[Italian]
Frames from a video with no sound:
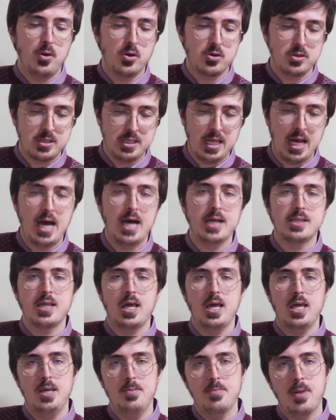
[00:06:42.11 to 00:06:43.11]

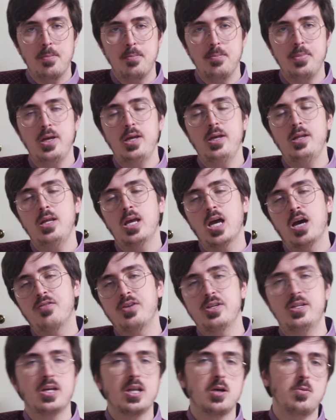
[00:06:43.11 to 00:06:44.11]
portate i bambini a
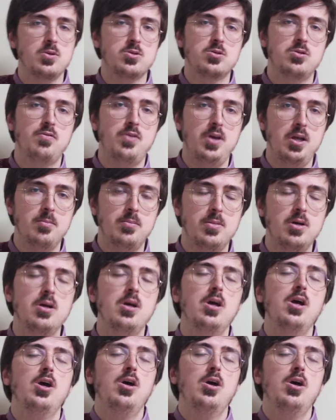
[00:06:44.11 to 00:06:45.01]
vedere questo film